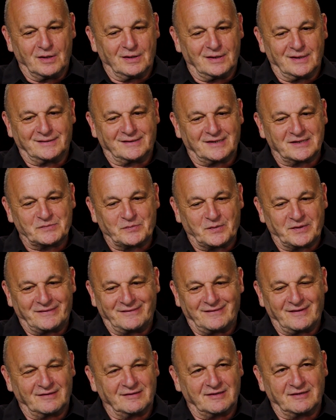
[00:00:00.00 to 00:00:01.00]
les tests
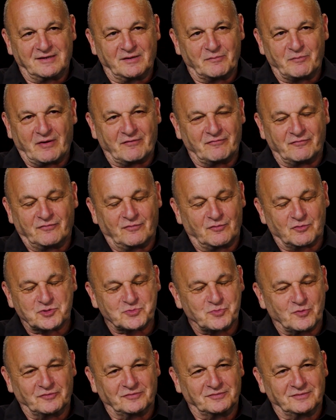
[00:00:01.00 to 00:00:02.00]
PCR n'étaient pas
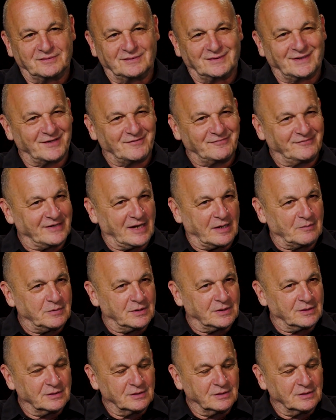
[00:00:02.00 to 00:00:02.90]
franchement très fiables.